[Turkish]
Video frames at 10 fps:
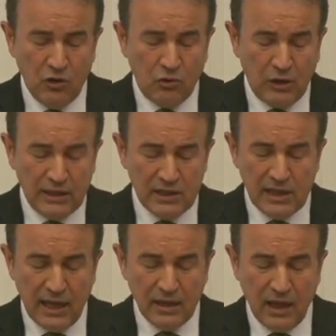
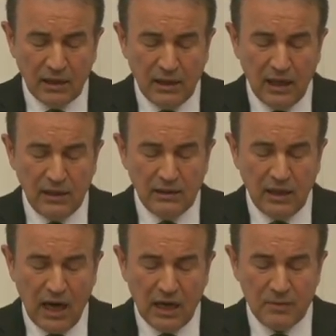Tüketicilerin
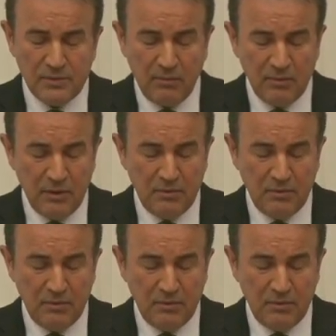haklarının daha kapsamlı